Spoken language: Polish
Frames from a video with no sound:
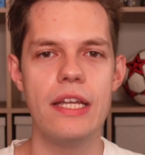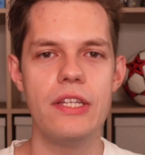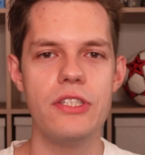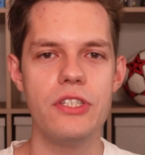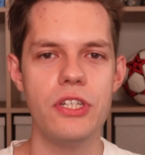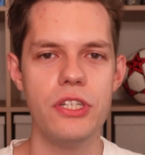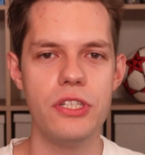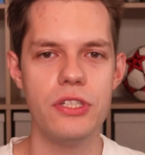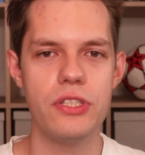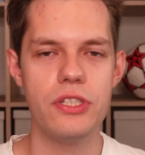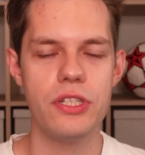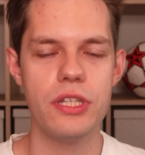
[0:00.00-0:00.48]

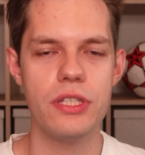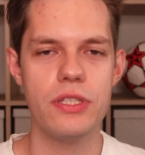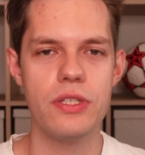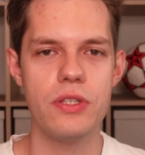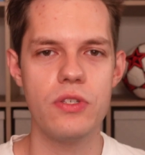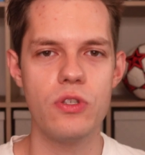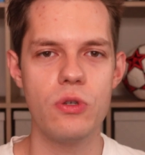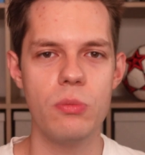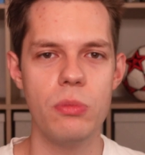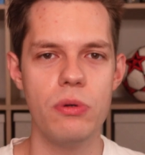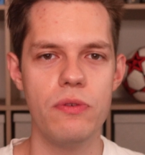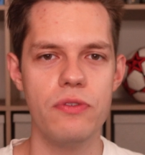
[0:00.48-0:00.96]
10 tysięcy
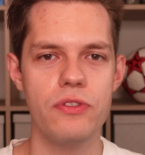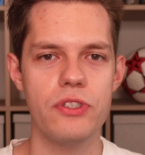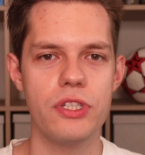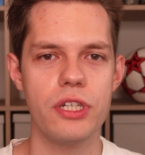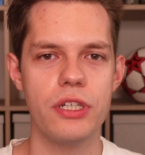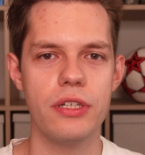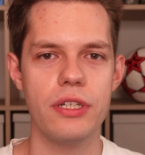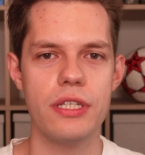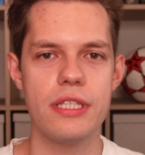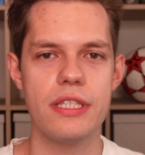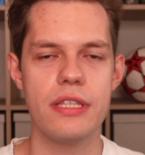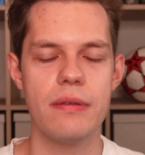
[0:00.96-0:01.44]
subów, z
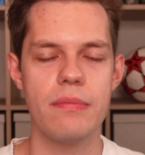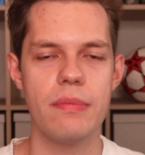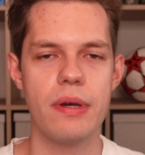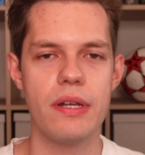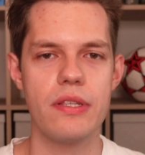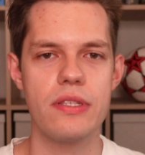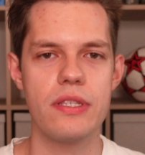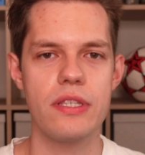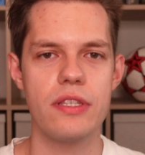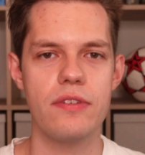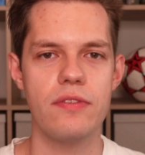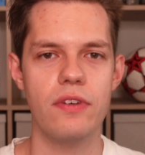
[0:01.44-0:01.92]
czego jestem
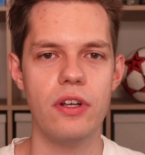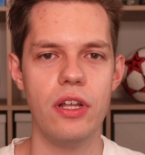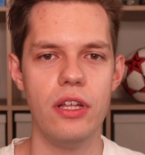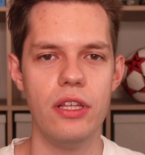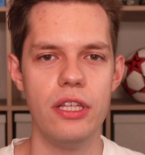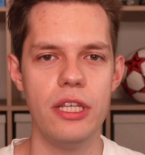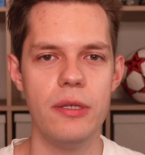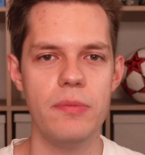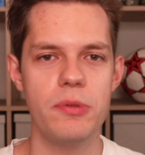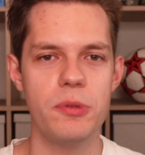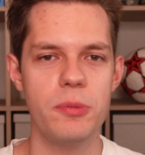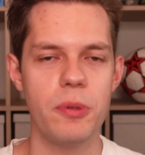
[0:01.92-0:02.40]
bardzo
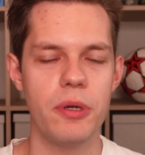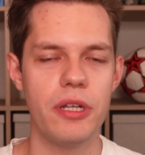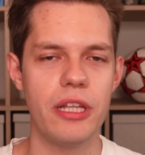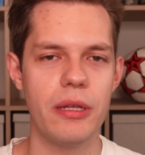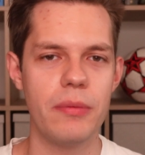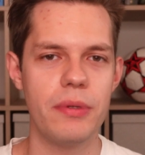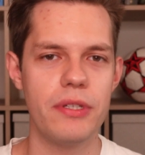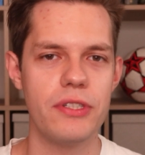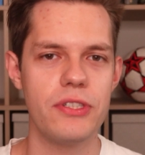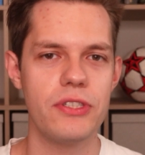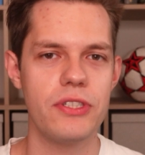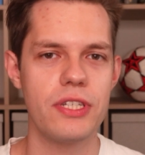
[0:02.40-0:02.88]
zadowolony i
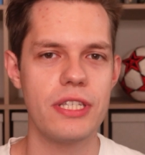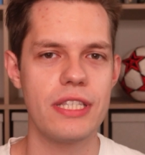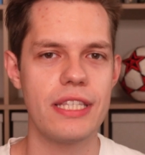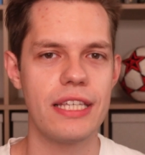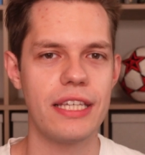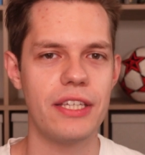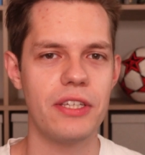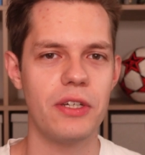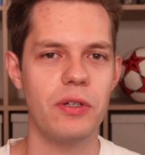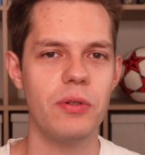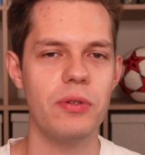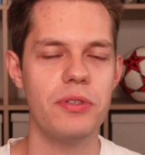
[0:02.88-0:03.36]
przypominam jeszcze z
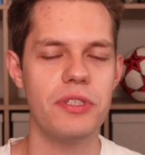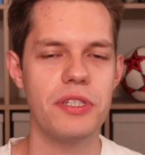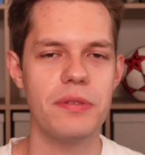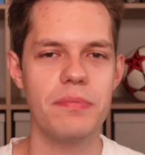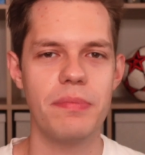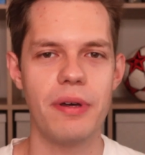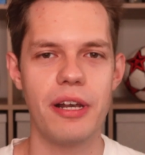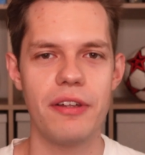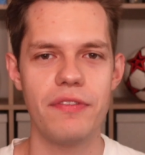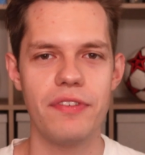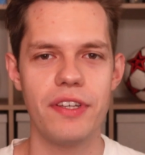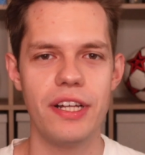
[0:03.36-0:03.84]
takich ogłoszeń
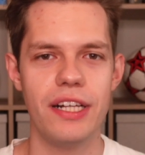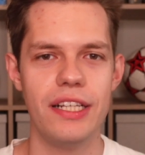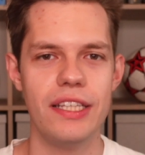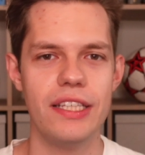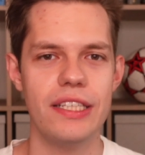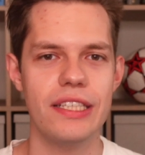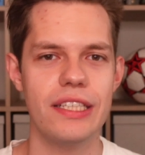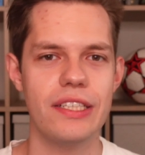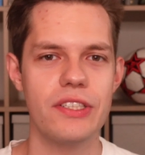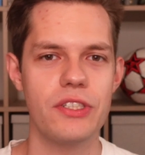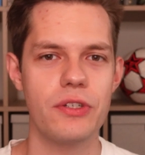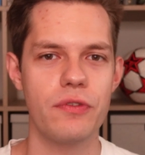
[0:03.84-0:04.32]

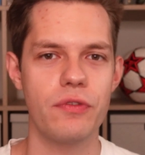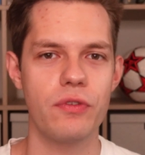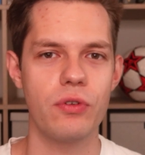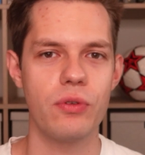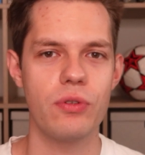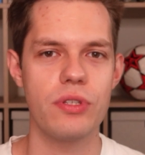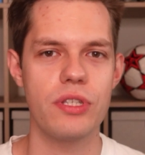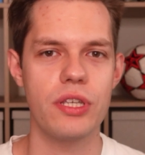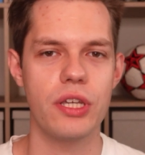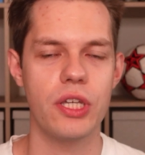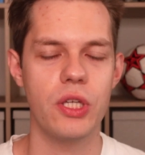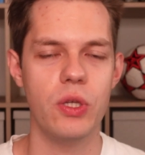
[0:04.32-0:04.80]
parafialnych, że
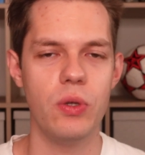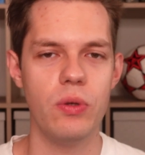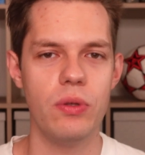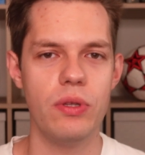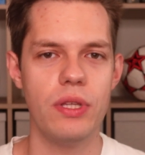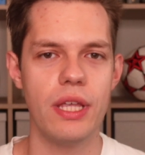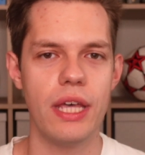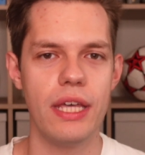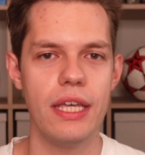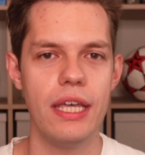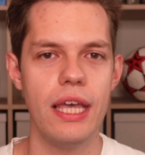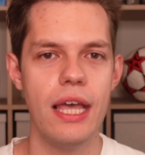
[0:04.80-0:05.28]
wkrótce Q&A
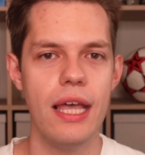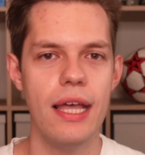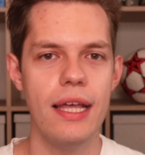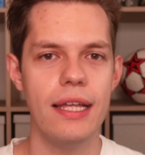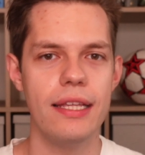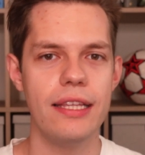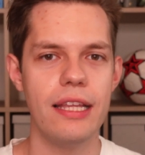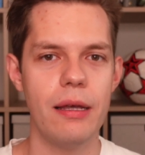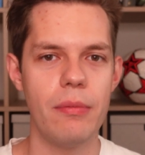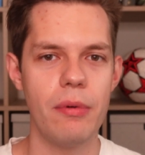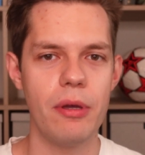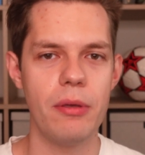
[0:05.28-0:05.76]

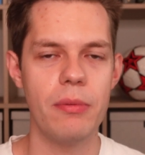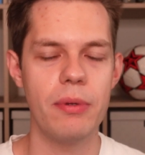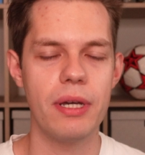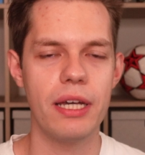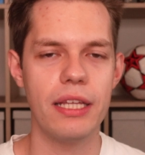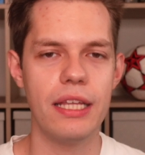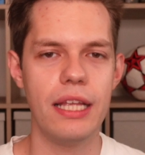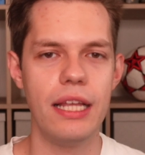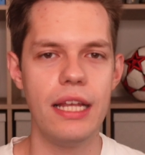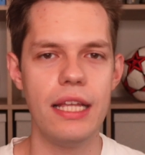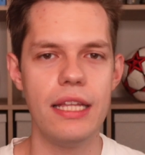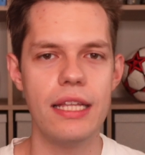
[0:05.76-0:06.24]
na moim
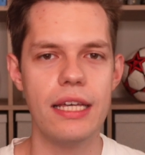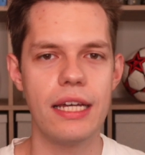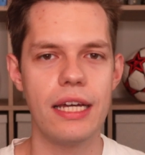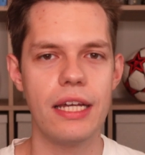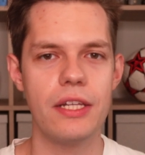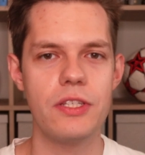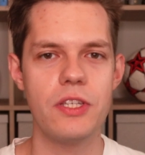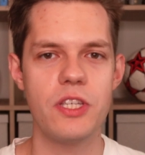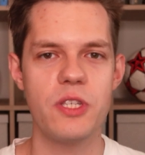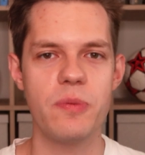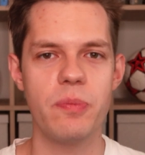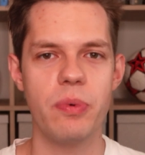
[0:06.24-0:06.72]
kanale na
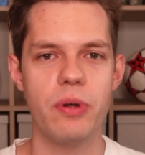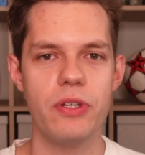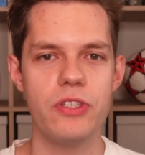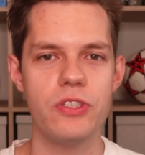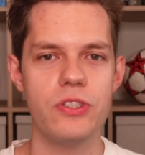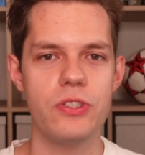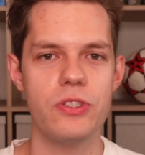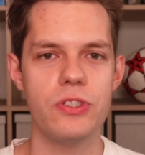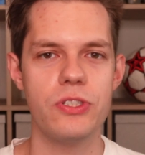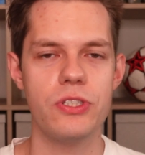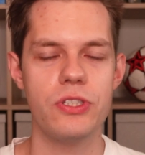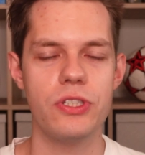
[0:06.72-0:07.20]
karcie
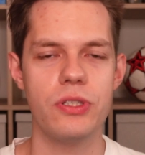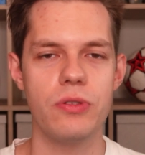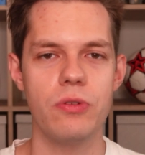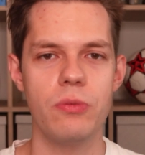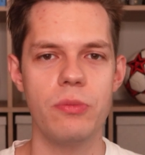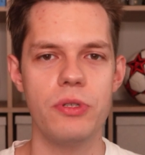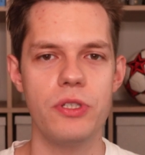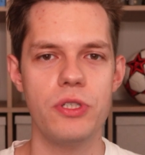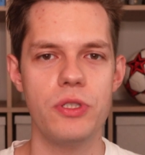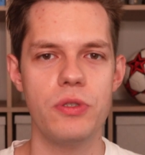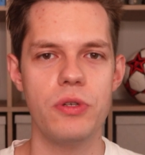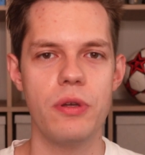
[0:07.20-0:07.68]
społeczność
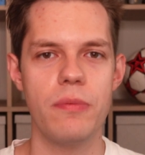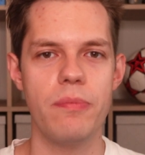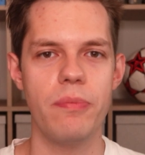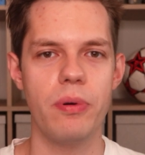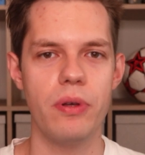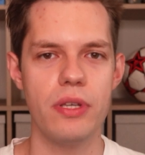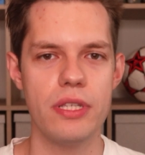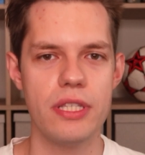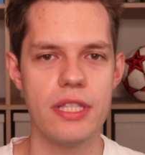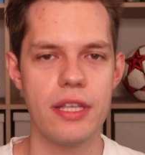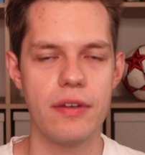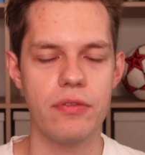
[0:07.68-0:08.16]
umieściłem
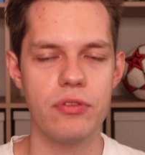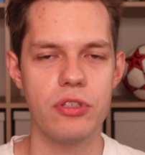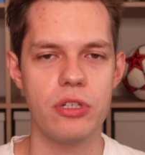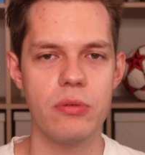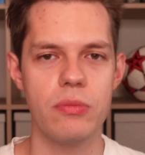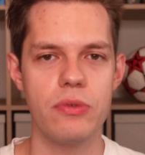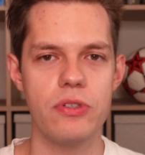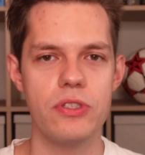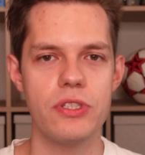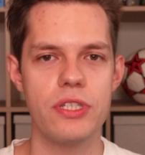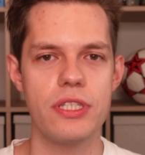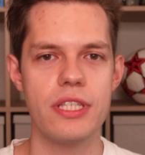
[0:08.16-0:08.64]
posta, w którym
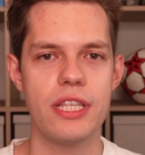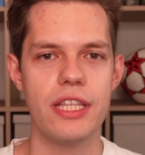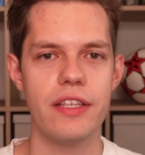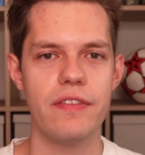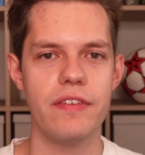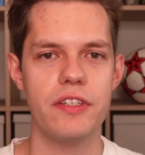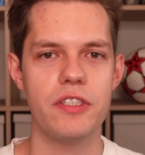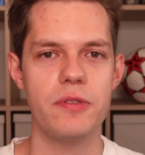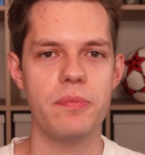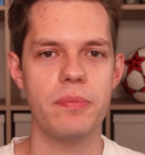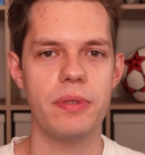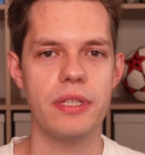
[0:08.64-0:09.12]
możecie
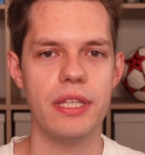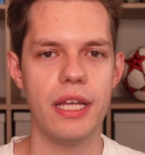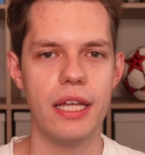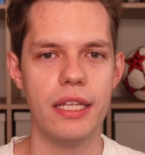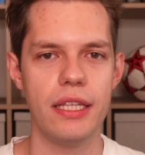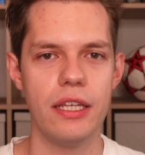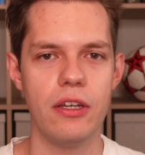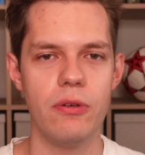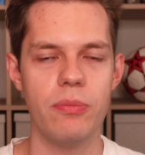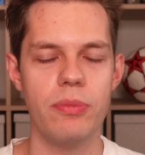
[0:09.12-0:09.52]
zadawać pytania.